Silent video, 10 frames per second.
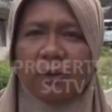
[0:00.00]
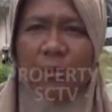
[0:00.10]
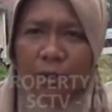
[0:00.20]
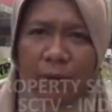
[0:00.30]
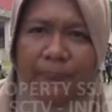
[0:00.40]

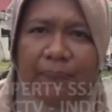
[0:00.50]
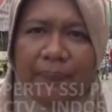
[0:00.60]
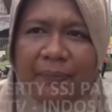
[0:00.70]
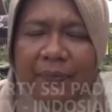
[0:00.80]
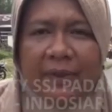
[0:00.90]
cukup
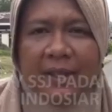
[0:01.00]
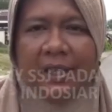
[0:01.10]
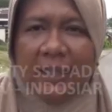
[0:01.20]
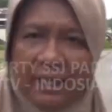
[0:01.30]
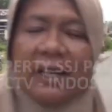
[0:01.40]
cukup
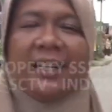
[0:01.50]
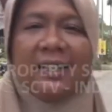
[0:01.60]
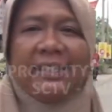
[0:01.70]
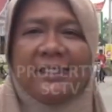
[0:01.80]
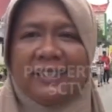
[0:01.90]
ya bu ya
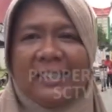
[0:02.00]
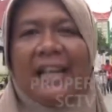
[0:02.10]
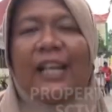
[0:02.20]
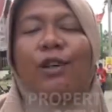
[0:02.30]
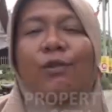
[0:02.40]

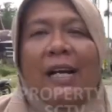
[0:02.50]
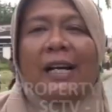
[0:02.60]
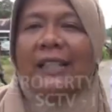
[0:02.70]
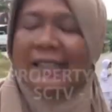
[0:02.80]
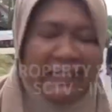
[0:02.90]
nah, ada, ada
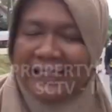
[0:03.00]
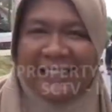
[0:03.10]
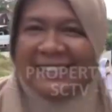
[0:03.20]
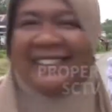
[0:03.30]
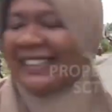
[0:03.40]
kurang Enggak
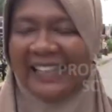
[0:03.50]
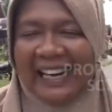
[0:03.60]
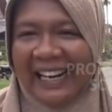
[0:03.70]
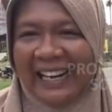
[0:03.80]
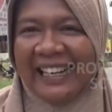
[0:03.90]
ada kurang ya
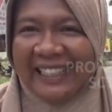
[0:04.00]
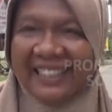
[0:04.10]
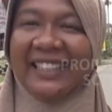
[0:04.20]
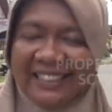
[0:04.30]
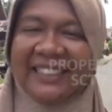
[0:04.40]
bu ya cukup
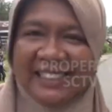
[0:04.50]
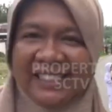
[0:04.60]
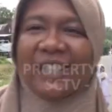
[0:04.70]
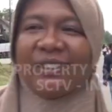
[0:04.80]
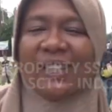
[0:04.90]
semuanya ya
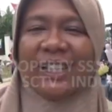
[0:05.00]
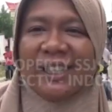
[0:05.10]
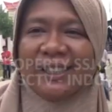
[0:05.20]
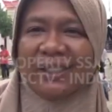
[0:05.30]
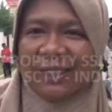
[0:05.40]
Insyaallah
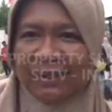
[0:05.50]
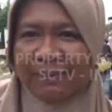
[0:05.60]
beras